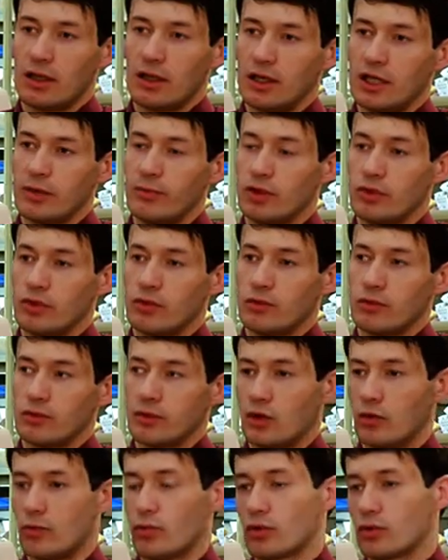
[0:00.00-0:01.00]
либо
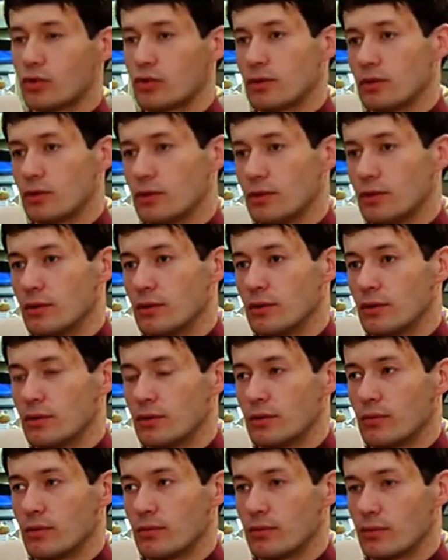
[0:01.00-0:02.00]
на уборку
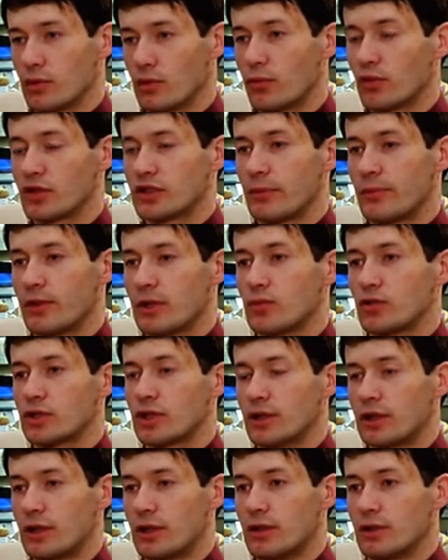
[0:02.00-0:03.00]
ну просто потому
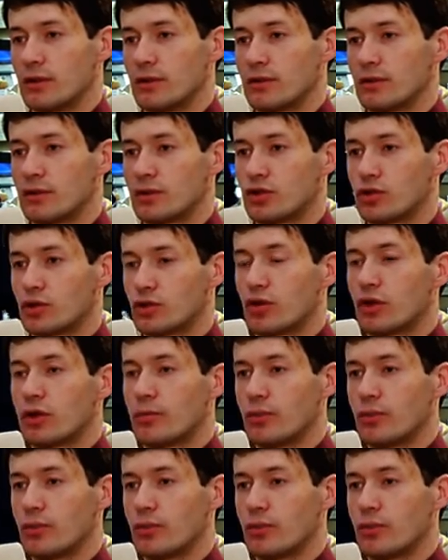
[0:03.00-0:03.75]
что это чужое